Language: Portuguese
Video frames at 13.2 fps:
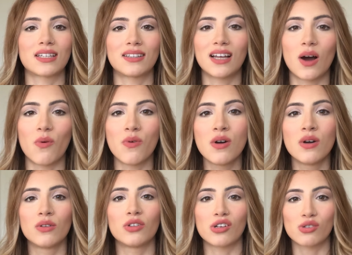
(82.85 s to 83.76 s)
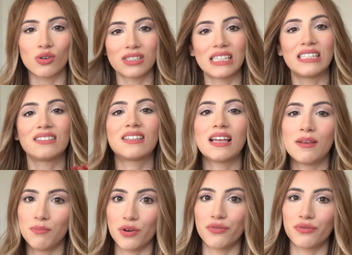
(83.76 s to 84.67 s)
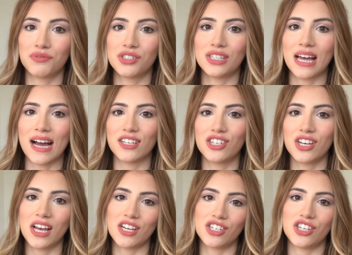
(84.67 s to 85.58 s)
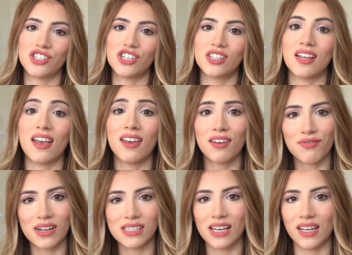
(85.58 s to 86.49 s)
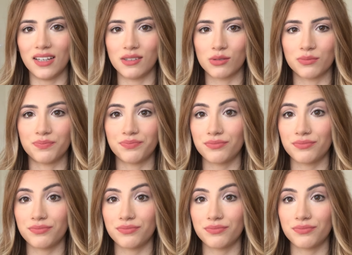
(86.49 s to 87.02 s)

Não, nosso rosto ele tem profundidade e a gente tem que fazer isso